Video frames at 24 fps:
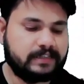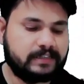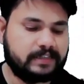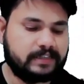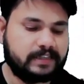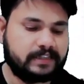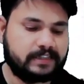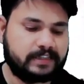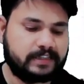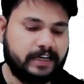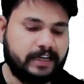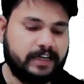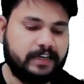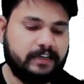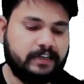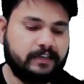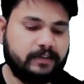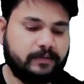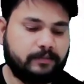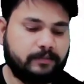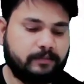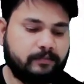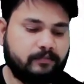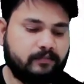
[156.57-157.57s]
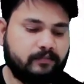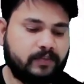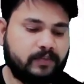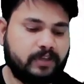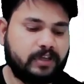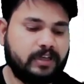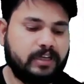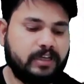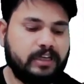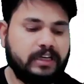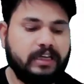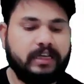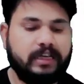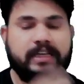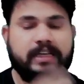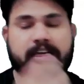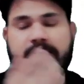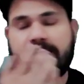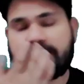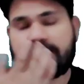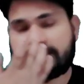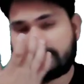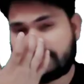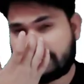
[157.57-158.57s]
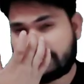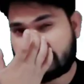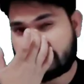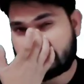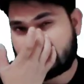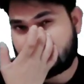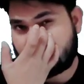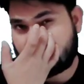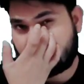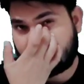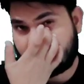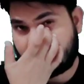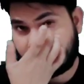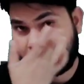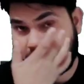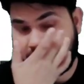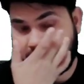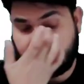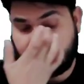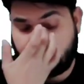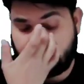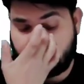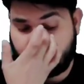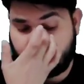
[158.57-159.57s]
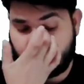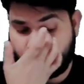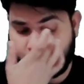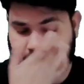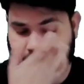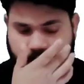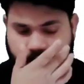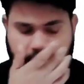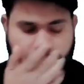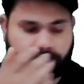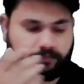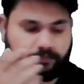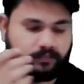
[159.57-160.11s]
सस्टेंड ये सस्टेंड जो है